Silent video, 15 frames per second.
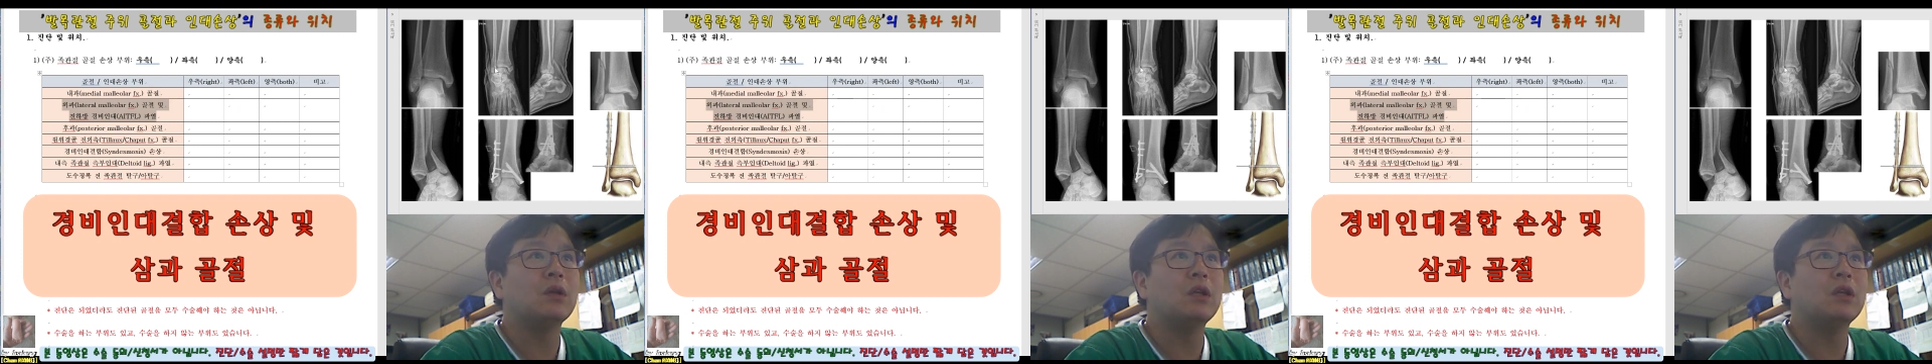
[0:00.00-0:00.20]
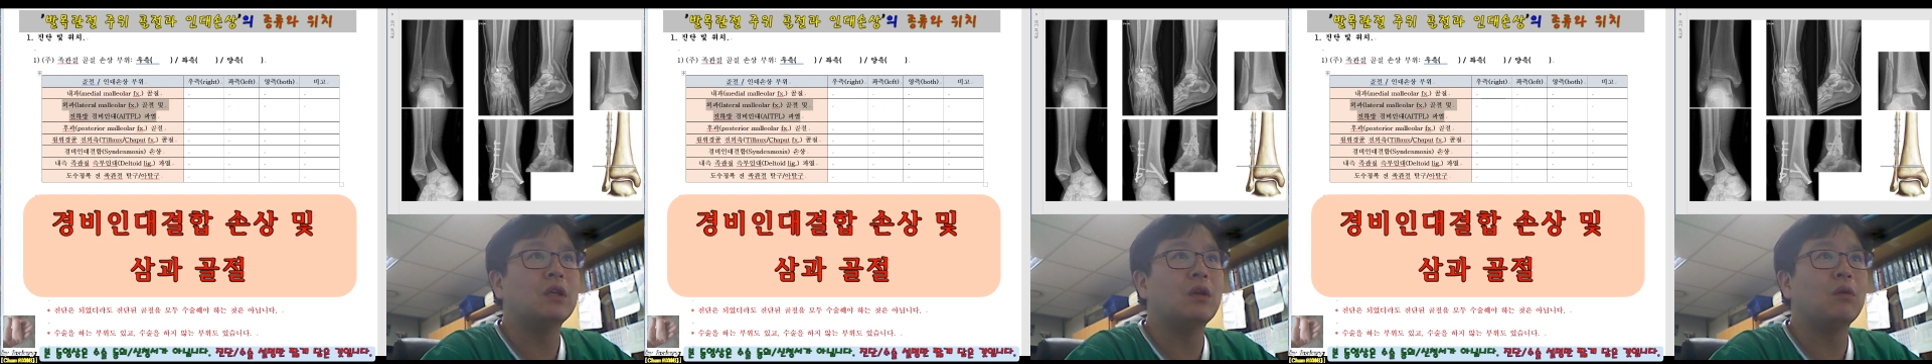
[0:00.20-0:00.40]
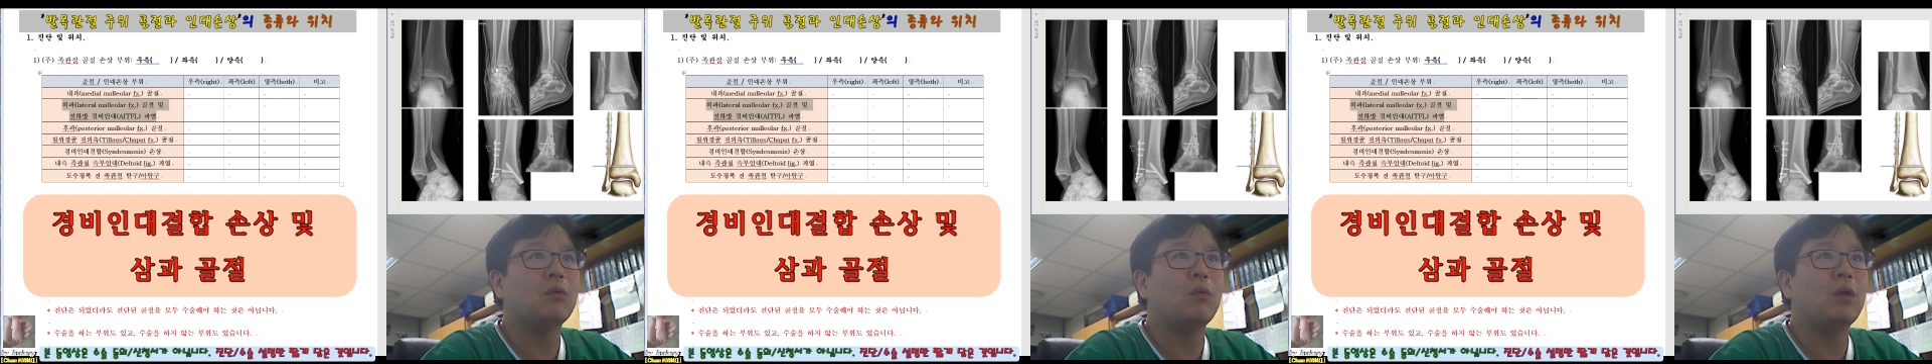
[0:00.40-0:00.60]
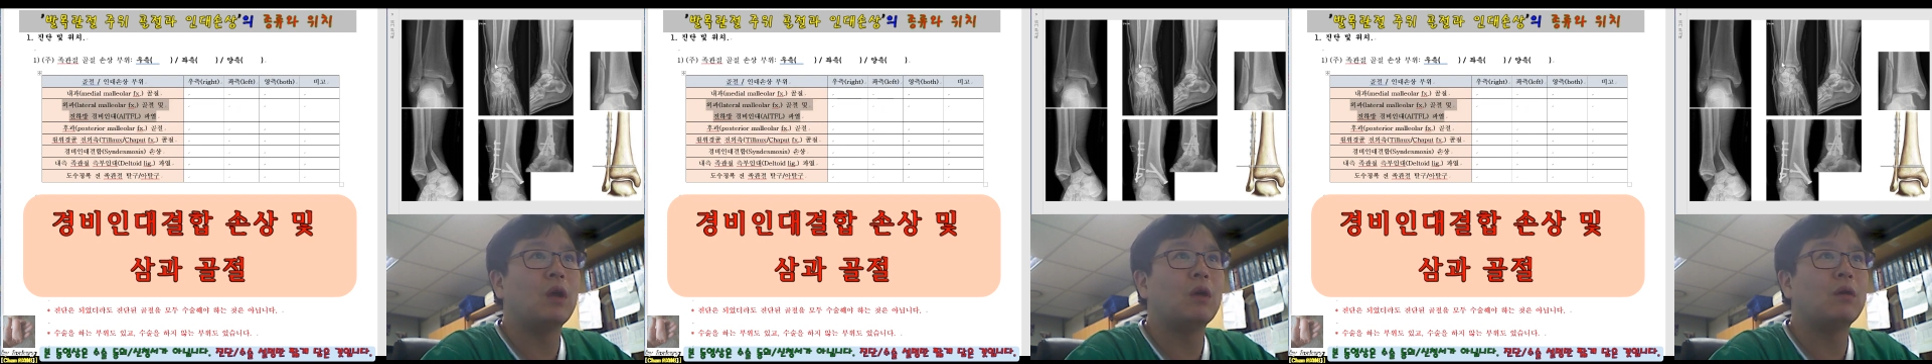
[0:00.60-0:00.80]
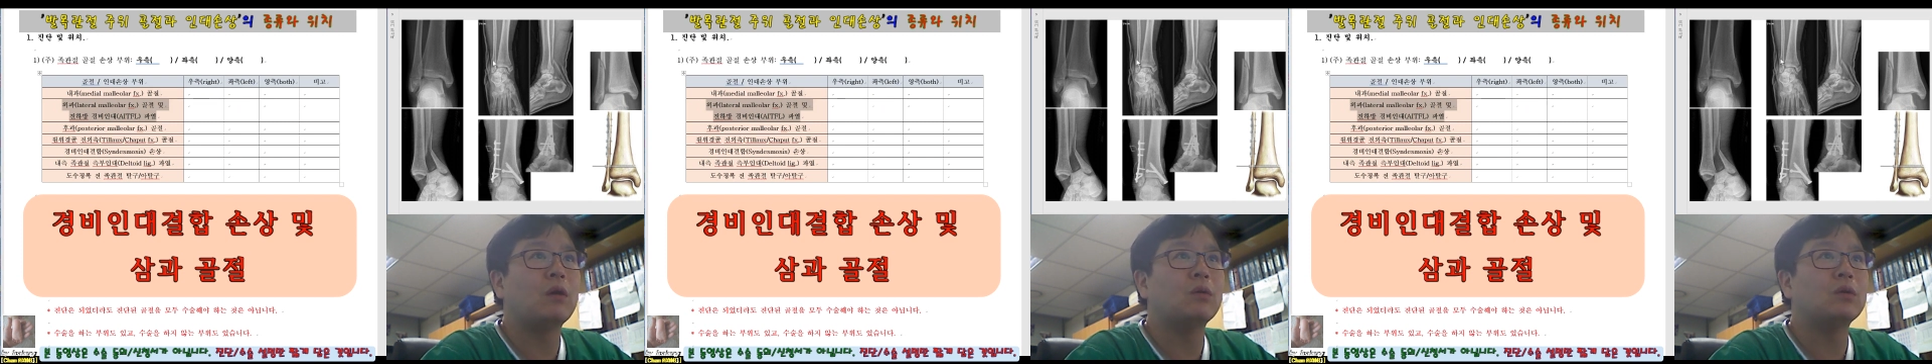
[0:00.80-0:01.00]
이게
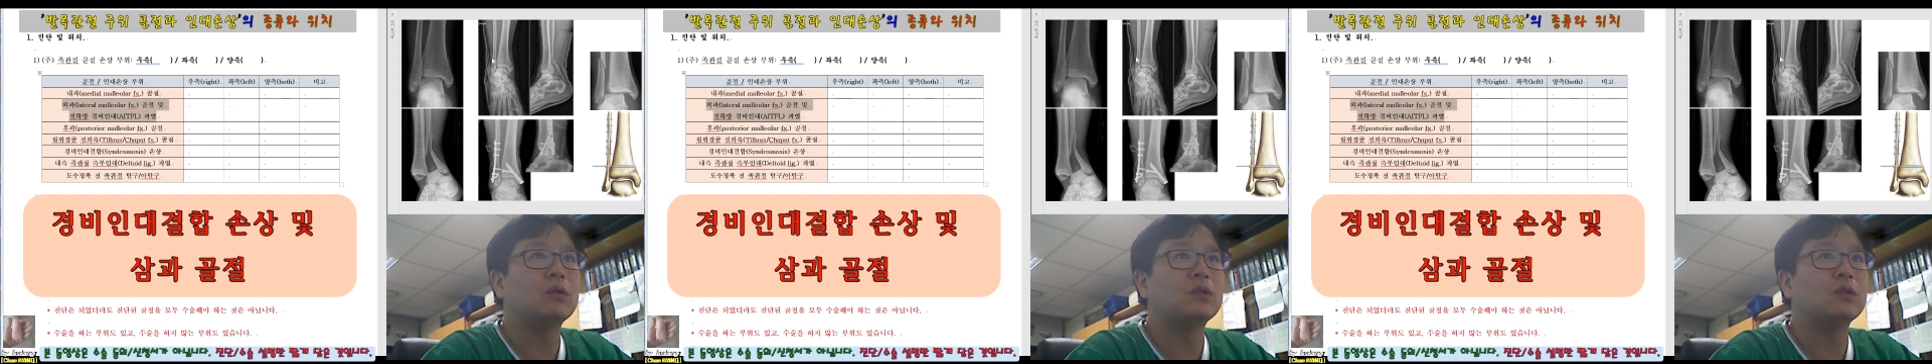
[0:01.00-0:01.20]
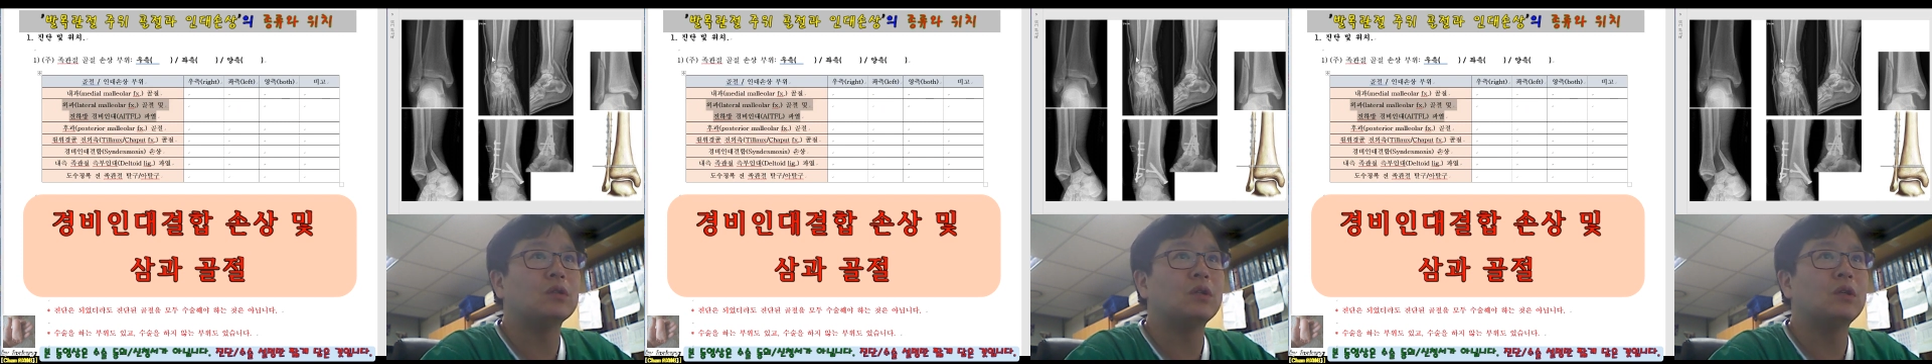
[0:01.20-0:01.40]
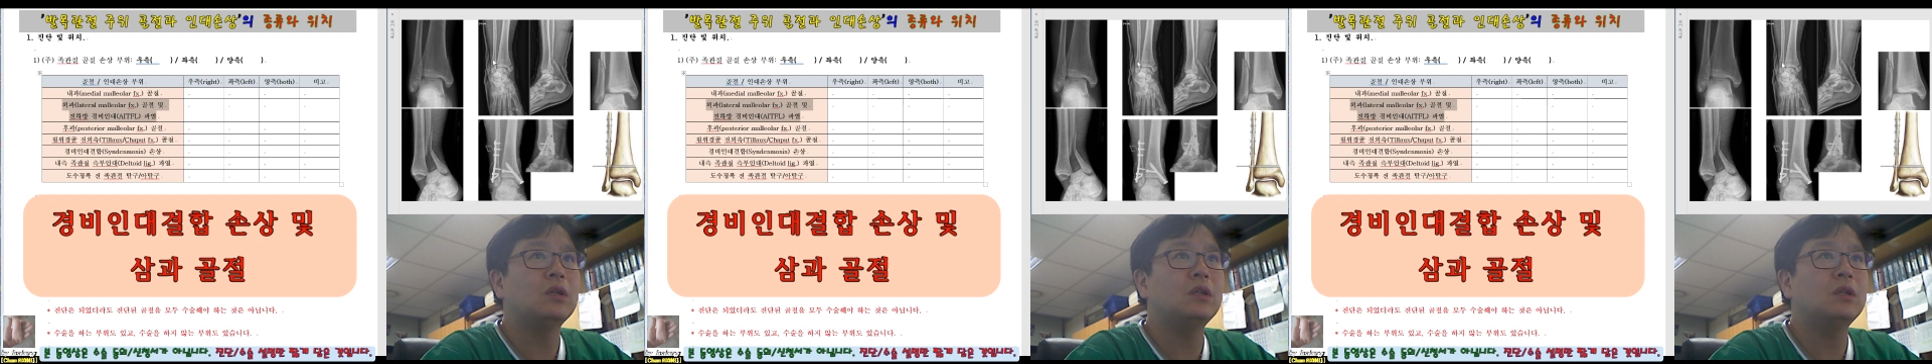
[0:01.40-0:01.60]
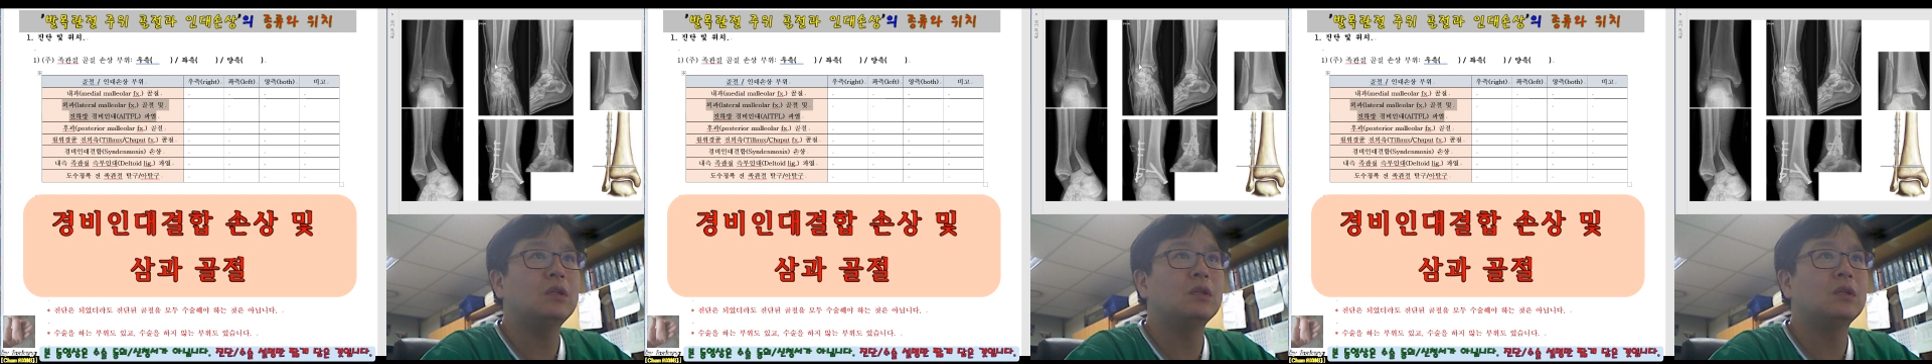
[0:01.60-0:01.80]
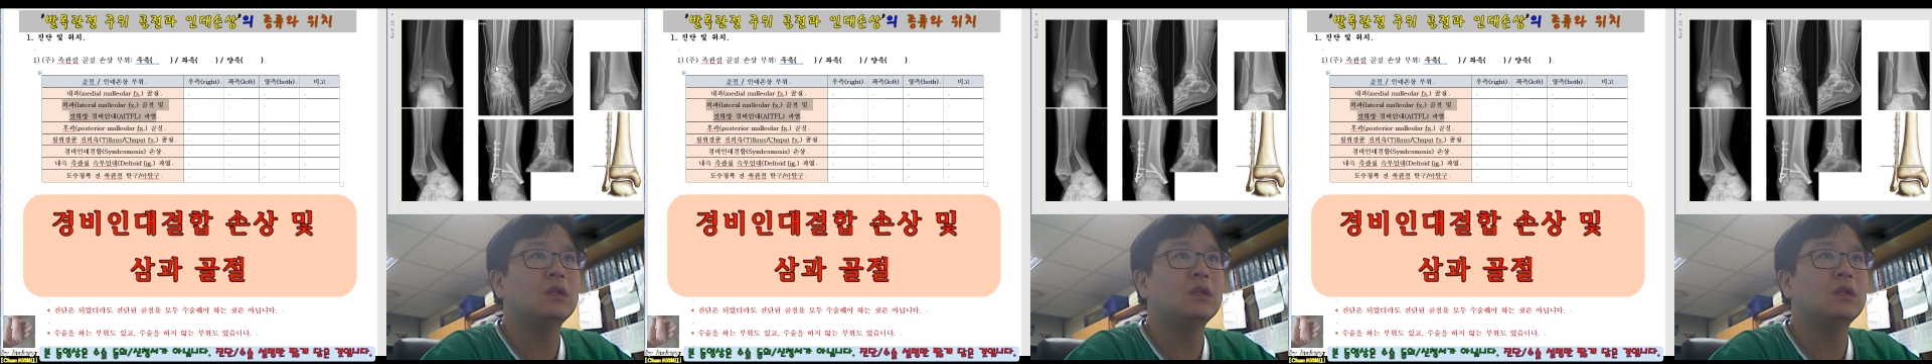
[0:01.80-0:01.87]
외과 골절